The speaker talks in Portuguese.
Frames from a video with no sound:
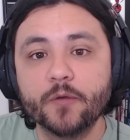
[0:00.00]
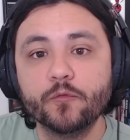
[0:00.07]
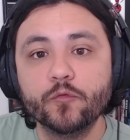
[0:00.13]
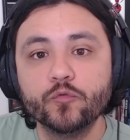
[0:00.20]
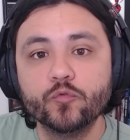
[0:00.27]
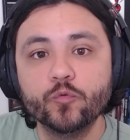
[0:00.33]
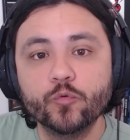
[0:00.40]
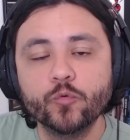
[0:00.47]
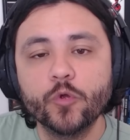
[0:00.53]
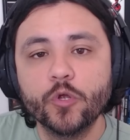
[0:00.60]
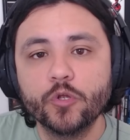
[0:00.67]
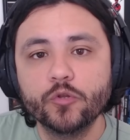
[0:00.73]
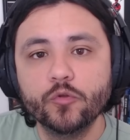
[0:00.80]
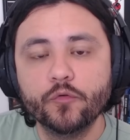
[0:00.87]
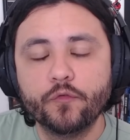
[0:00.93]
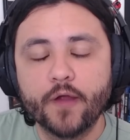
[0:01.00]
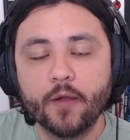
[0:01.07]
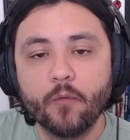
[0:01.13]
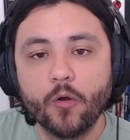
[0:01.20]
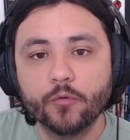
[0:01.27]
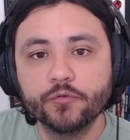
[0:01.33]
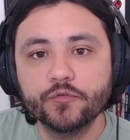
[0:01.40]
futuro do
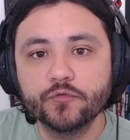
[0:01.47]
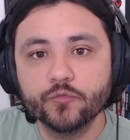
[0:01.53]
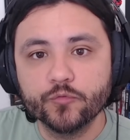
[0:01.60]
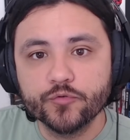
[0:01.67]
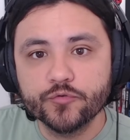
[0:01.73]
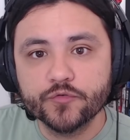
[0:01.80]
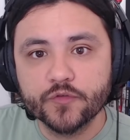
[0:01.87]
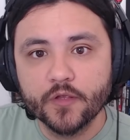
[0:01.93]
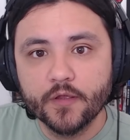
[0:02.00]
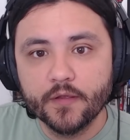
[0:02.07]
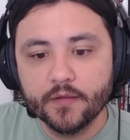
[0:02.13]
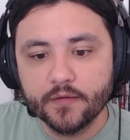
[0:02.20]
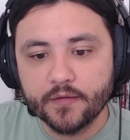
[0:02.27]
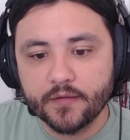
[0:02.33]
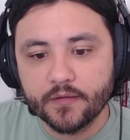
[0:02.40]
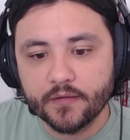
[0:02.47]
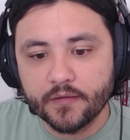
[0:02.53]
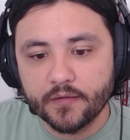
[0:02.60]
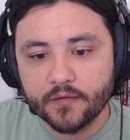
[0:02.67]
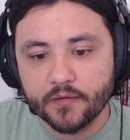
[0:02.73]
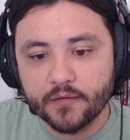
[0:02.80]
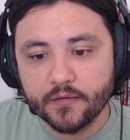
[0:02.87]
Firewalk Studios,
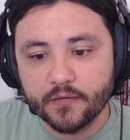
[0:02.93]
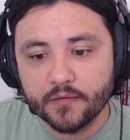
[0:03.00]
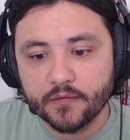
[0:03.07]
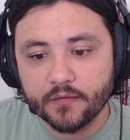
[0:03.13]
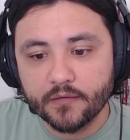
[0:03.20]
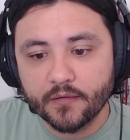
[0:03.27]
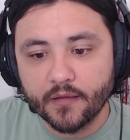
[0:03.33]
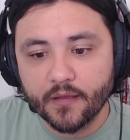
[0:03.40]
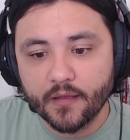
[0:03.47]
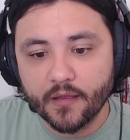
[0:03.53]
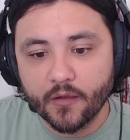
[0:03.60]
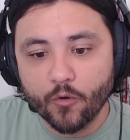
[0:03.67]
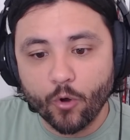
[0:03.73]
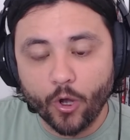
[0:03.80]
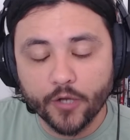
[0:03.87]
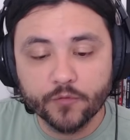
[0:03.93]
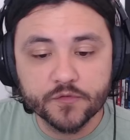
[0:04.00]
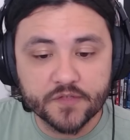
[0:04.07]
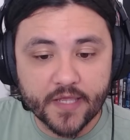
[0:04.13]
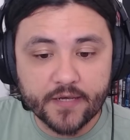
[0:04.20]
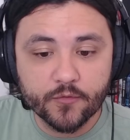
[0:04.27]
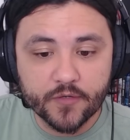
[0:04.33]
que é, corre um
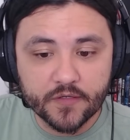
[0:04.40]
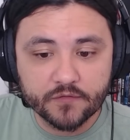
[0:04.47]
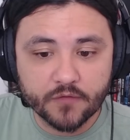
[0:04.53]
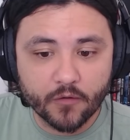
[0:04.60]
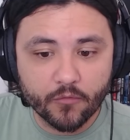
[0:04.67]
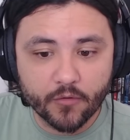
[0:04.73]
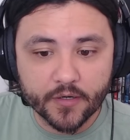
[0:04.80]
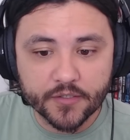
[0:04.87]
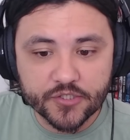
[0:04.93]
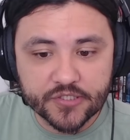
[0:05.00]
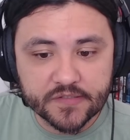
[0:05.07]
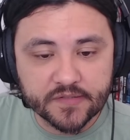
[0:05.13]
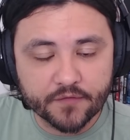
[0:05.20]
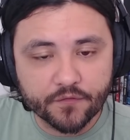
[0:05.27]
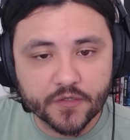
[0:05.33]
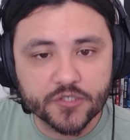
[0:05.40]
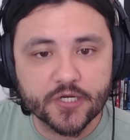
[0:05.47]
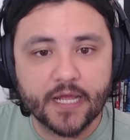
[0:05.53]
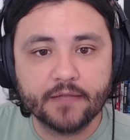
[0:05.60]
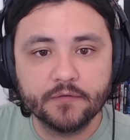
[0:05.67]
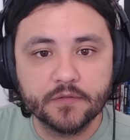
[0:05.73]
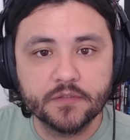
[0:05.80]
sério risco agora de ser
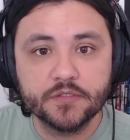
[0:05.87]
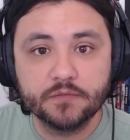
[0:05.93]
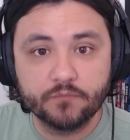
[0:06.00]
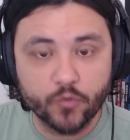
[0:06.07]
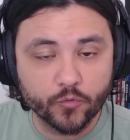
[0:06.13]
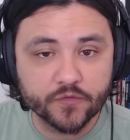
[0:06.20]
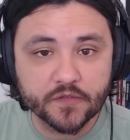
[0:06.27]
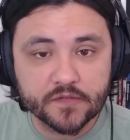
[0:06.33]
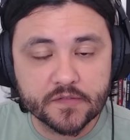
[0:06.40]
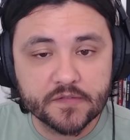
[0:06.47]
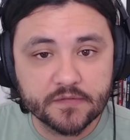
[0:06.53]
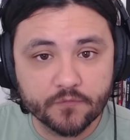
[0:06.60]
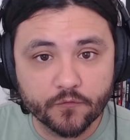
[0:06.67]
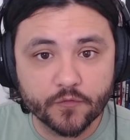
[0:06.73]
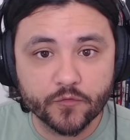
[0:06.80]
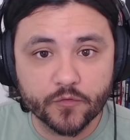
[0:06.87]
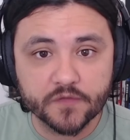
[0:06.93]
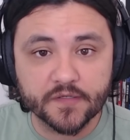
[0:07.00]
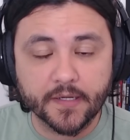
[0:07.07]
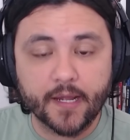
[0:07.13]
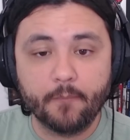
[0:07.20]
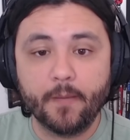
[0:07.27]
fechado e de todos esses desenvolvedores
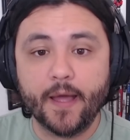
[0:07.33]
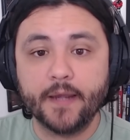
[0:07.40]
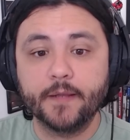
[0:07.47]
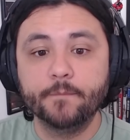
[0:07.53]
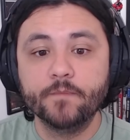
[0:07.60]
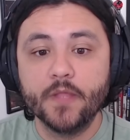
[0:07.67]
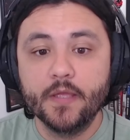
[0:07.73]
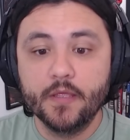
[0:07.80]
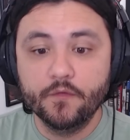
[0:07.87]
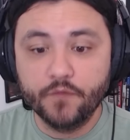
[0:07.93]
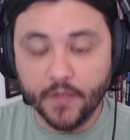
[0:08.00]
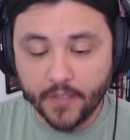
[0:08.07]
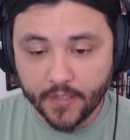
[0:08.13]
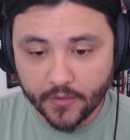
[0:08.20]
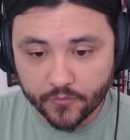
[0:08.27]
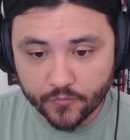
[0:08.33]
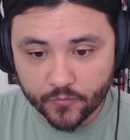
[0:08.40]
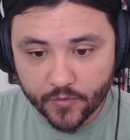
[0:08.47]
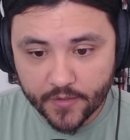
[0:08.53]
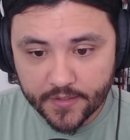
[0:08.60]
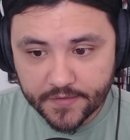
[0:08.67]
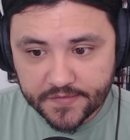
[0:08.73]
acabarem ficando
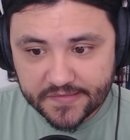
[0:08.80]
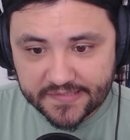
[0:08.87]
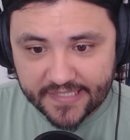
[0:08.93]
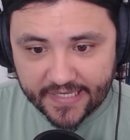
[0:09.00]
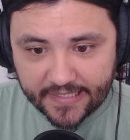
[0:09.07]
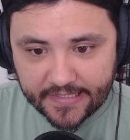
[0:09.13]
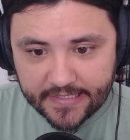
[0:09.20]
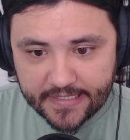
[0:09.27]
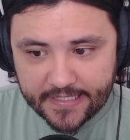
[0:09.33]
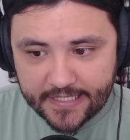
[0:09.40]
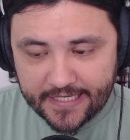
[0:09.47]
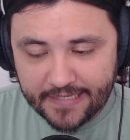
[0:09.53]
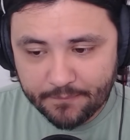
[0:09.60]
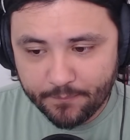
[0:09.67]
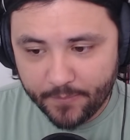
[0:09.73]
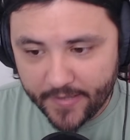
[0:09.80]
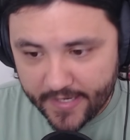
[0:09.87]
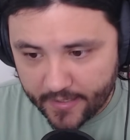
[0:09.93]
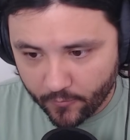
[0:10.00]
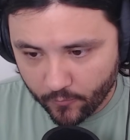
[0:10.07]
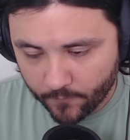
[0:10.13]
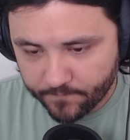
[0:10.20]
sem
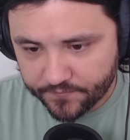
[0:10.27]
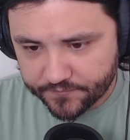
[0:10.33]
emprego.